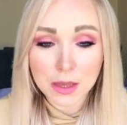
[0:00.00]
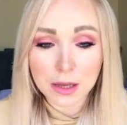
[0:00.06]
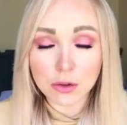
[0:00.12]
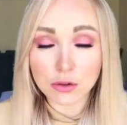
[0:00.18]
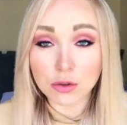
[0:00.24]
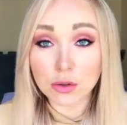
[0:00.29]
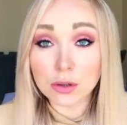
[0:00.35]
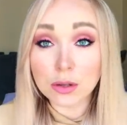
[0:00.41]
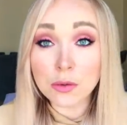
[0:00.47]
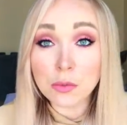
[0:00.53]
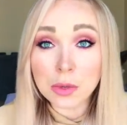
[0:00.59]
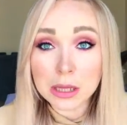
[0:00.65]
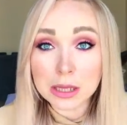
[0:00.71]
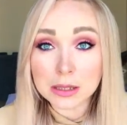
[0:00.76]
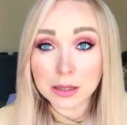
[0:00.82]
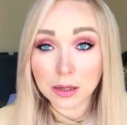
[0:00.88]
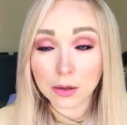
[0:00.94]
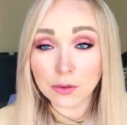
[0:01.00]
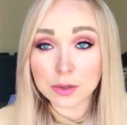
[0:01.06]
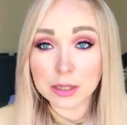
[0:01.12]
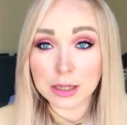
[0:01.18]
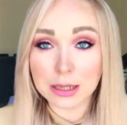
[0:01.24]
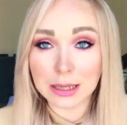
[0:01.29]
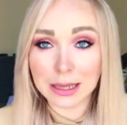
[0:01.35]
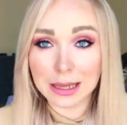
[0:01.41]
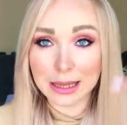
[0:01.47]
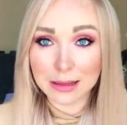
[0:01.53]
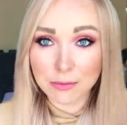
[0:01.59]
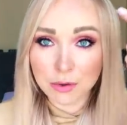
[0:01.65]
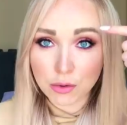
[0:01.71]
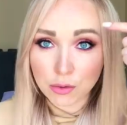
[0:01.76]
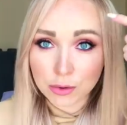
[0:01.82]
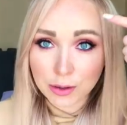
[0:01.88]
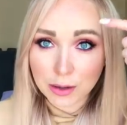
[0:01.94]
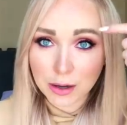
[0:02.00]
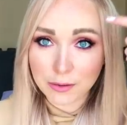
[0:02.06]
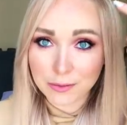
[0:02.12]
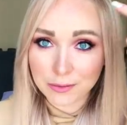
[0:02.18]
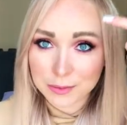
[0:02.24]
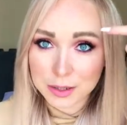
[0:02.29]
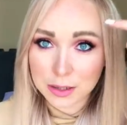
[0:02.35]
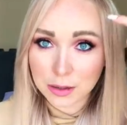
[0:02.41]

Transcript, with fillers: И вот они у меня становятся такими кудрявыми,